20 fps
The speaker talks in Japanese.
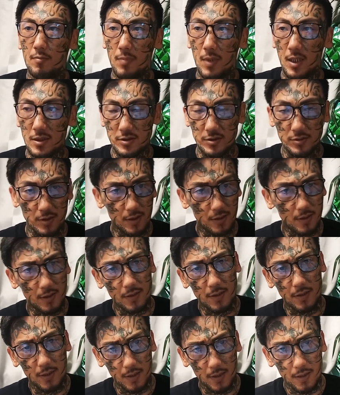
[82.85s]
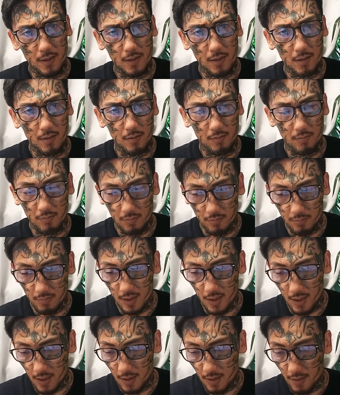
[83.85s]
まあ、作れたんでね、
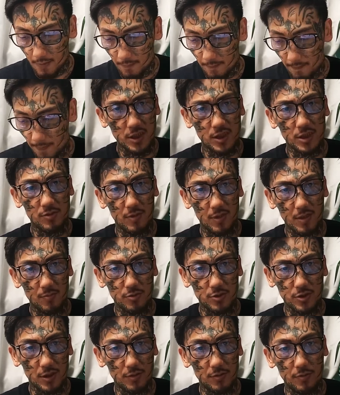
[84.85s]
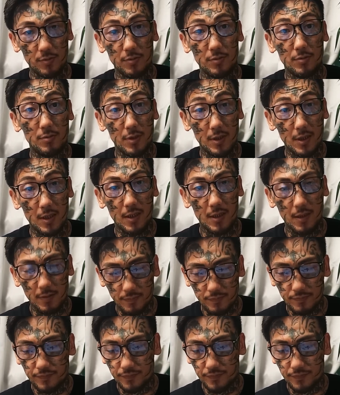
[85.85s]
まあ、立ち割れもしたということで、